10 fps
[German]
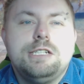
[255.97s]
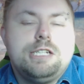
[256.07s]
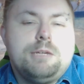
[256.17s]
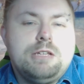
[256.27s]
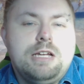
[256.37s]
Ich
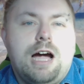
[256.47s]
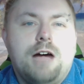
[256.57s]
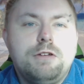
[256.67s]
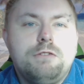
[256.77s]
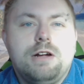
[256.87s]
habe den
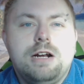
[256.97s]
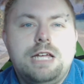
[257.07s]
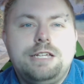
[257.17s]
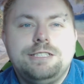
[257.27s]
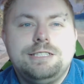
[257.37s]

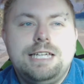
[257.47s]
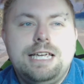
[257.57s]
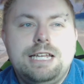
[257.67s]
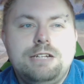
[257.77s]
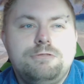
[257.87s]
Grafikvergleich
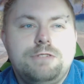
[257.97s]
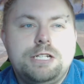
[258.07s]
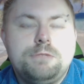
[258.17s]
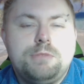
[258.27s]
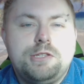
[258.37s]
gesehen und wenn ich
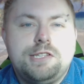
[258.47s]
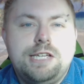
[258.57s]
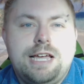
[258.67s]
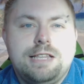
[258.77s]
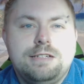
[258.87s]
einen PC
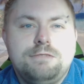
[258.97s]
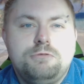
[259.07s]
hätte,